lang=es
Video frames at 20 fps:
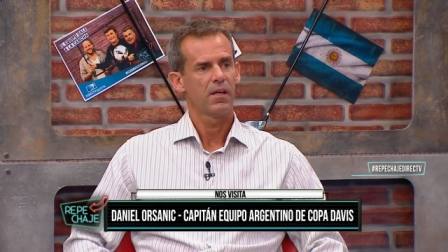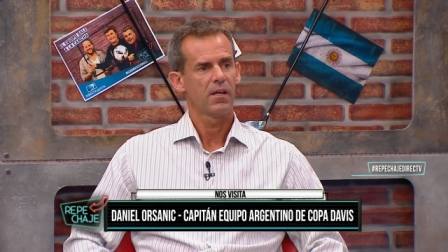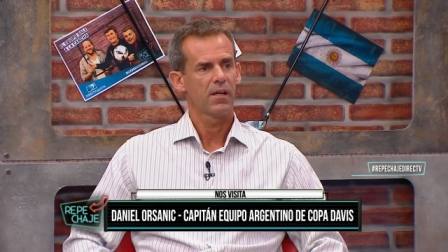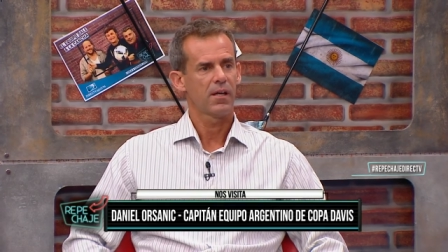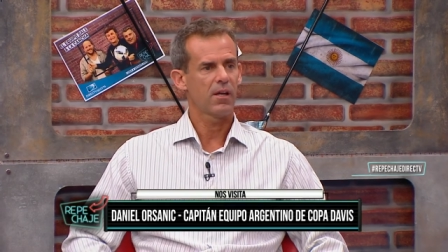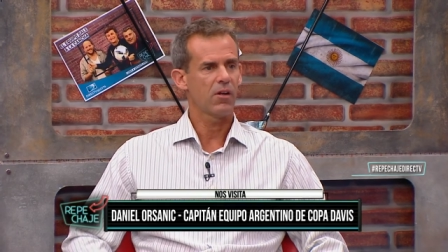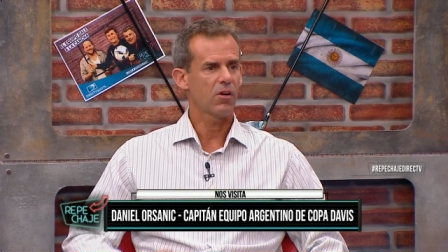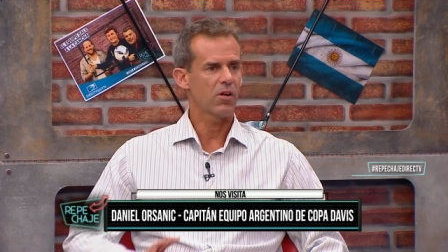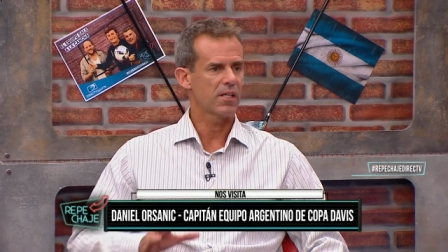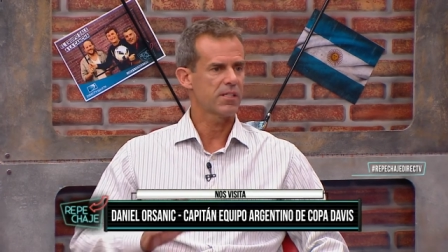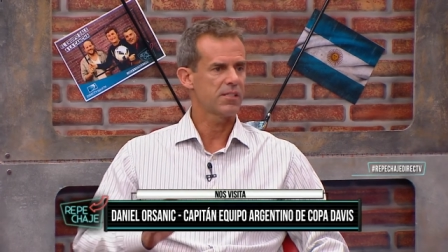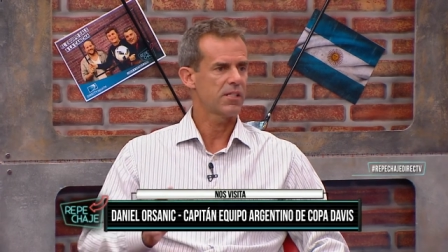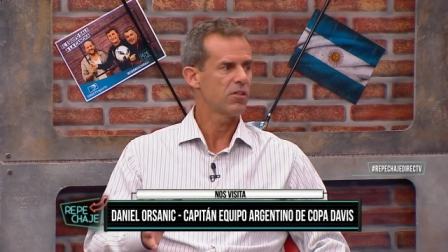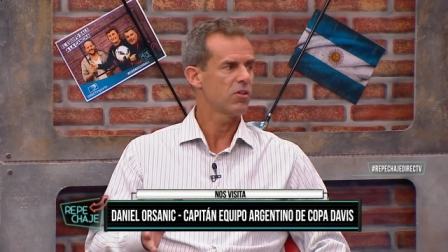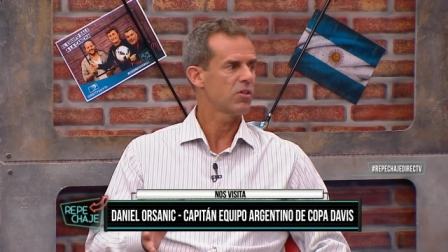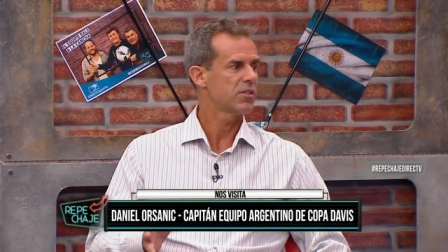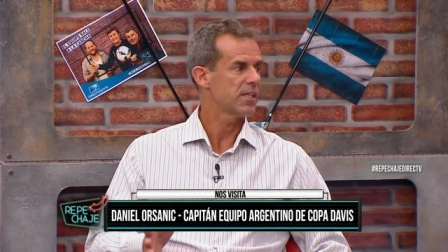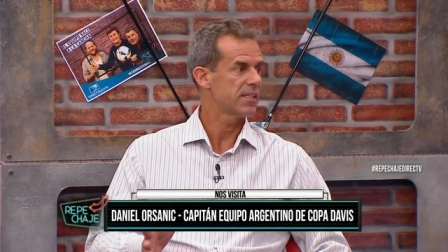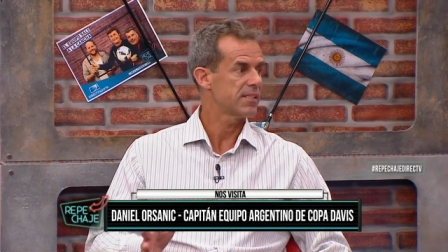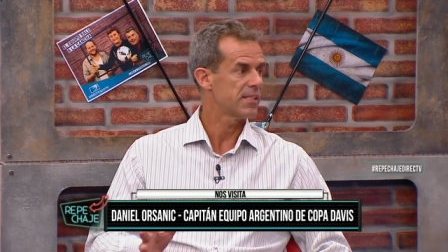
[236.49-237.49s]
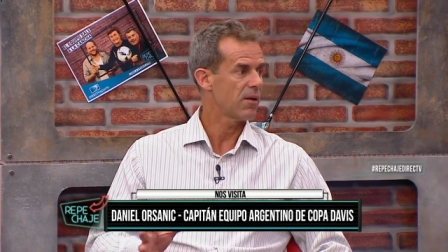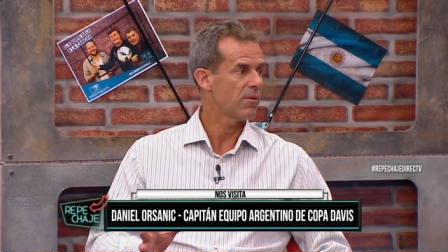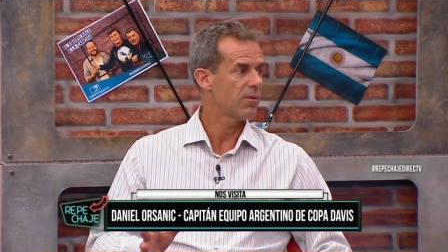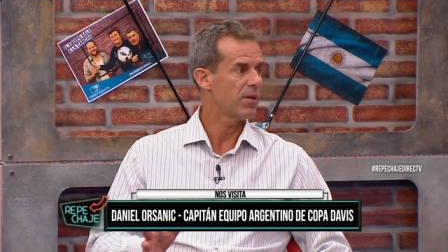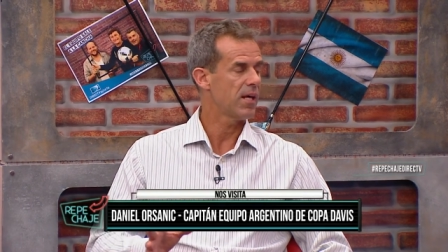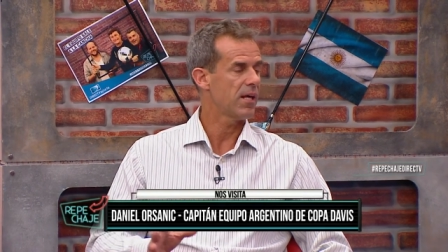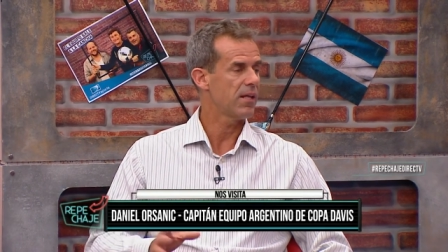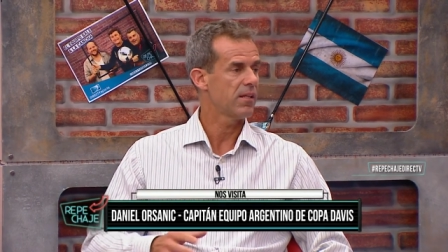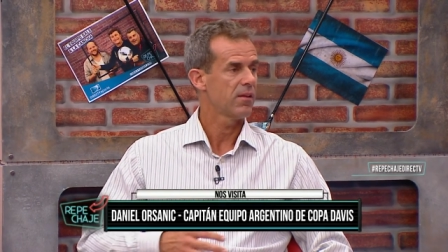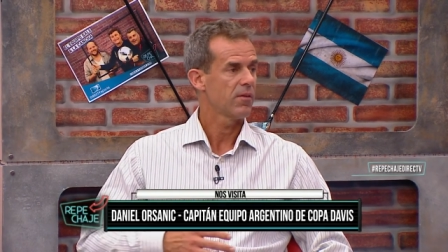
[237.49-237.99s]
Creo que haciendo esa
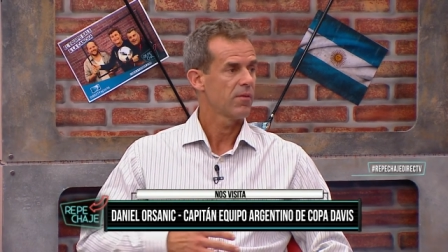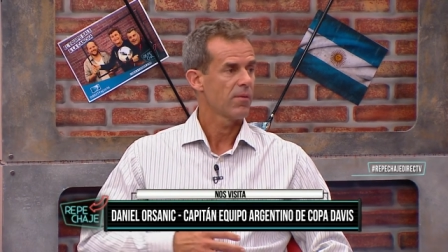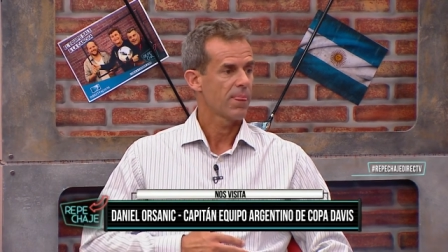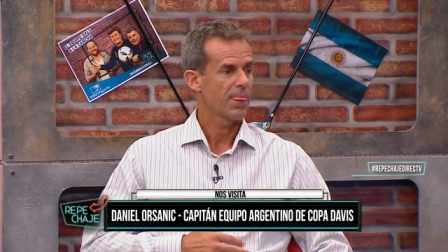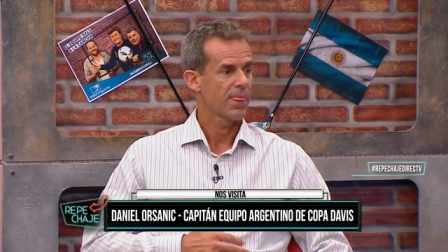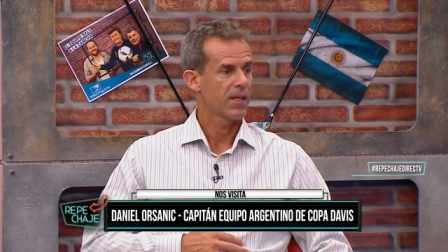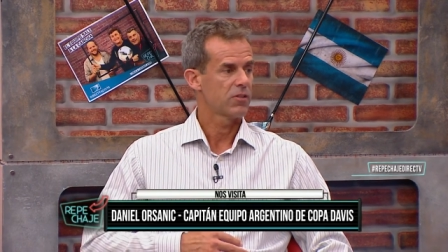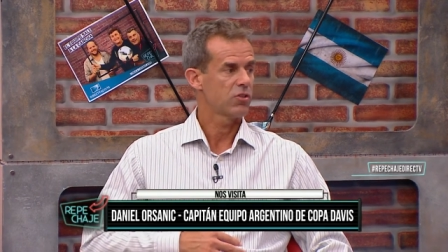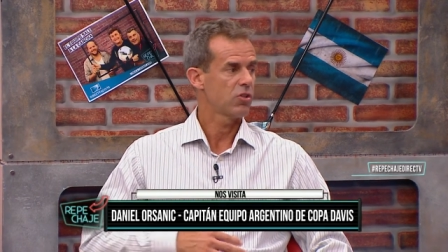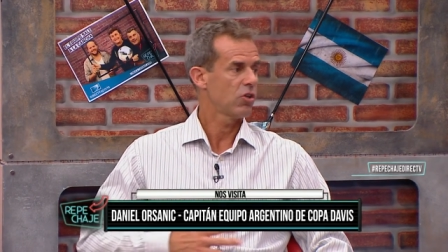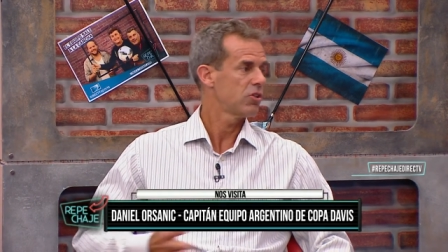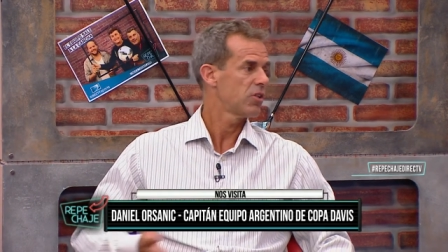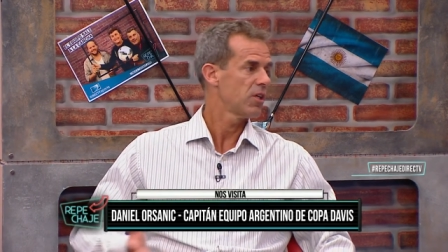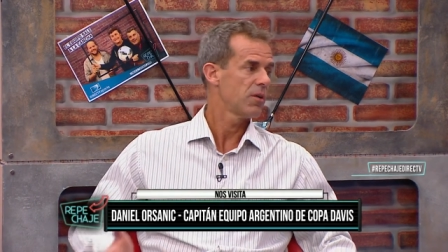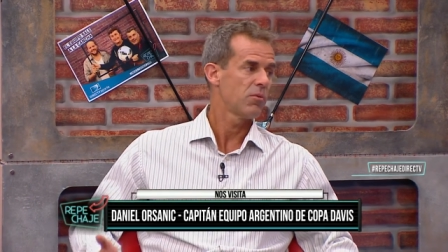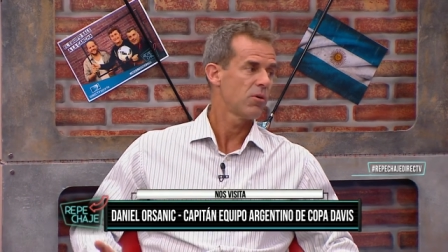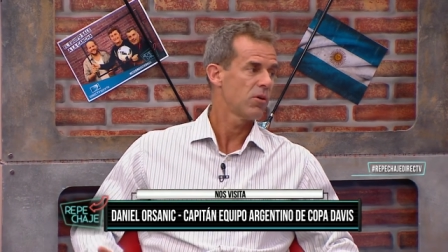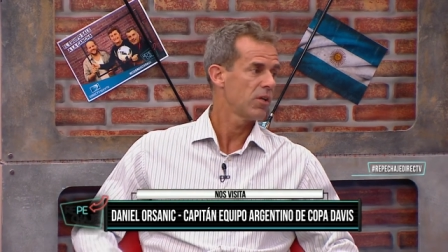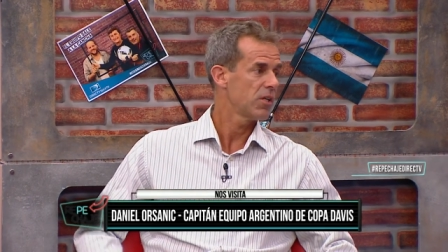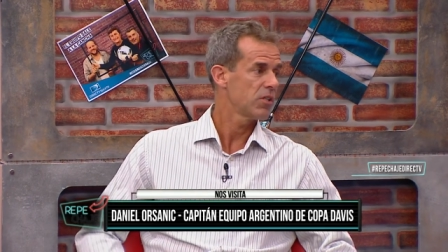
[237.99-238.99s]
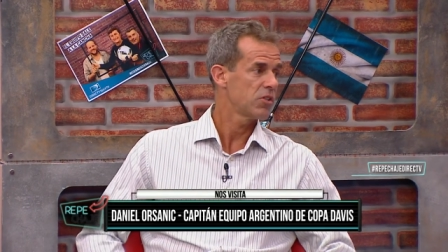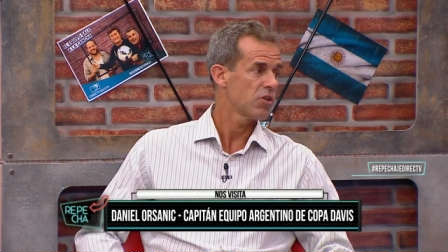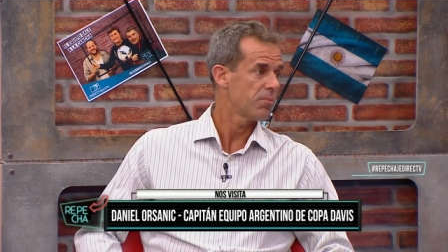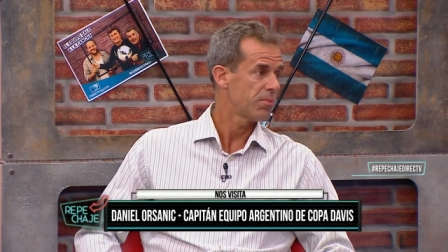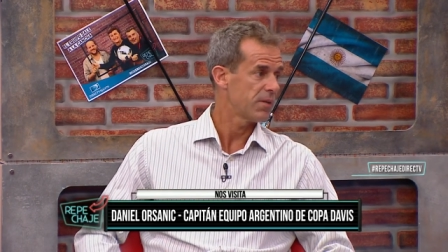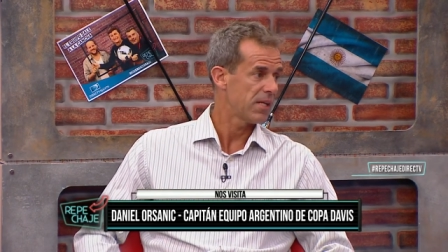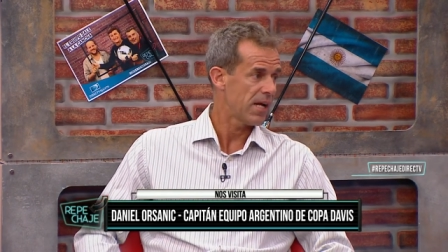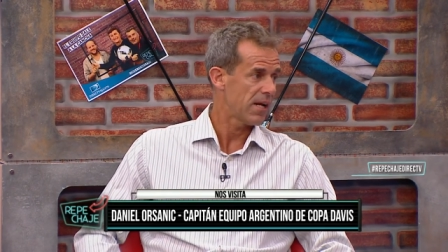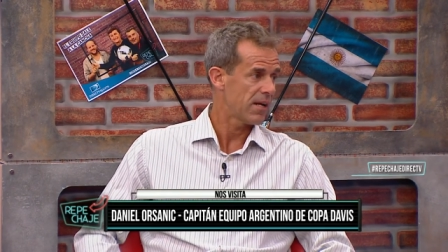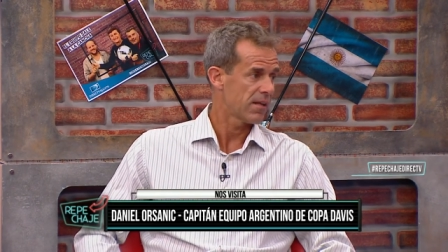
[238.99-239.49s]
salvedad, todos tenemos derecho a
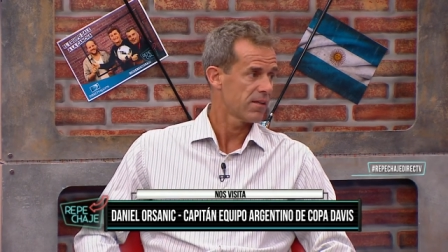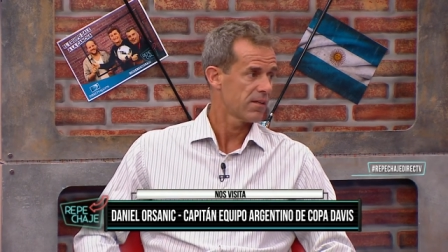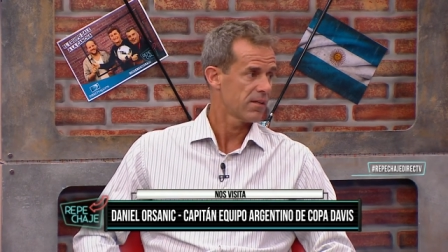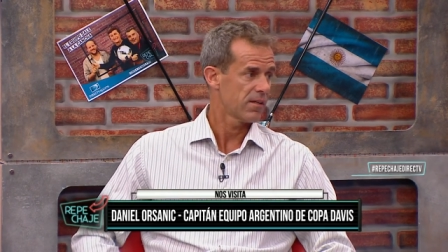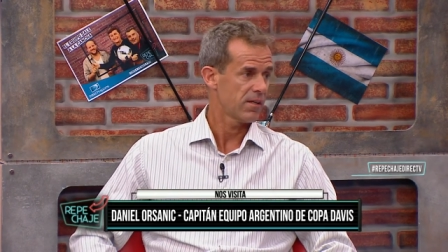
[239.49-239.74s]
opinar.